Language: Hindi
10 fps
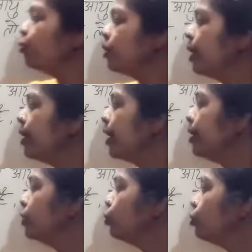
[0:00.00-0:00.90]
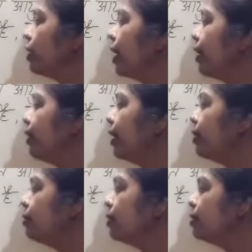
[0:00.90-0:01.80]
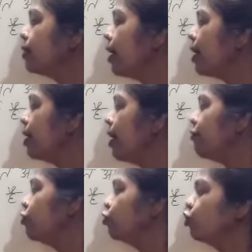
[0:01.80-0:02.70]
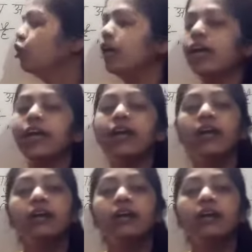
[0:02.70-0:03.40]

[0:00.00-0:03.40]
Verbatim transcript: ऑप्शन है नाइन दूसरा है टेन तीसरा है इलेवन और चौथा है